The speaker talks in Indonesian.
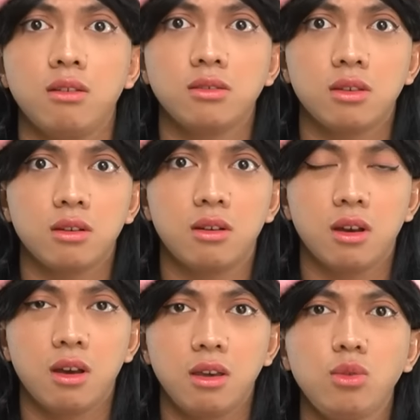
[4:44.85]

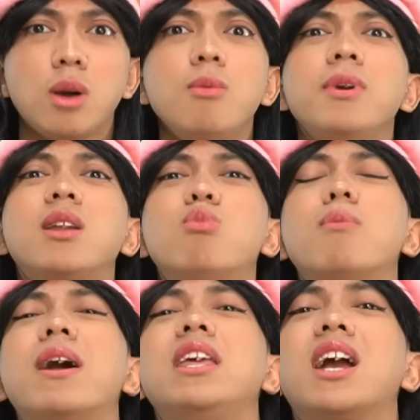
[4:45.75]
Astaga, itu kamu mikir buat
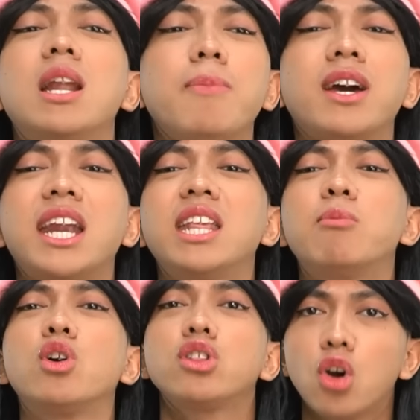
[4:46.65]
balikan apa kredit
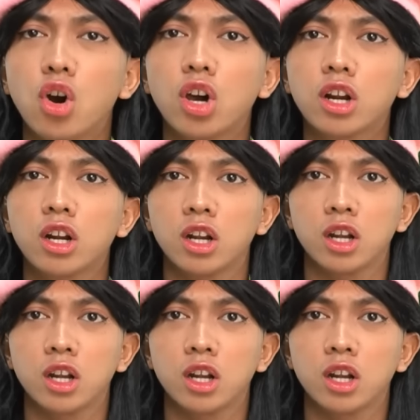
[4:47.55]
motor?